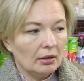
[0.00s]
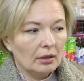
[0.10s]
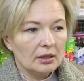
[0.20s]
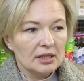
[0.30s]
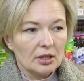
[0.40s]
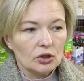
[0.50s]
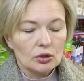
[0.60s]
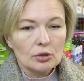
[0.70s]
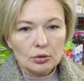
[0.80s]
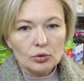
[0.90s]
а,
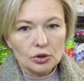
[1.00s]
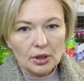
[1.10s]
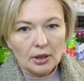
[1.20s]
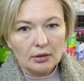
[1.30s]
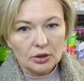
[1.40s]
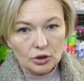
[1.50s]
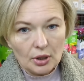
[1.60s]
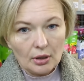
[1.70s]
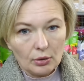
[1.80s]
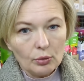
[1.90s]
достаточно сложная, я
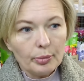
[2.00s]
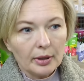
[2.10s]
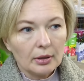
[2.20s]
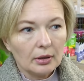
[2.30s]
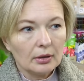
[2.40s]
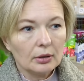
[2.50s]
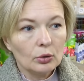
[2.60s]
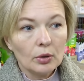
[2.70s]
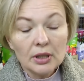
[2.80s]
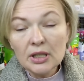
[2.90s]
считаю, группа, а,
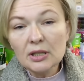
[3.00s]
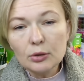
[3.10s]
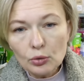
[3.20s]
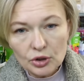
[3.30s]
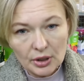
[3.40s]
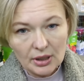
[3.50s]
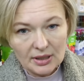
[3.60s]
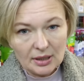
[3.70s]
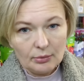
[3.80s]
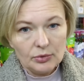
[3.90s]
но она не сложная
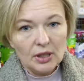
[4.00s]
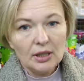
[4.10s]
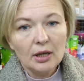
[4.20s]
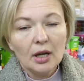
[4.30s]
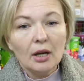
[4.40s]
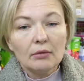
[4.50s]
на самом деле,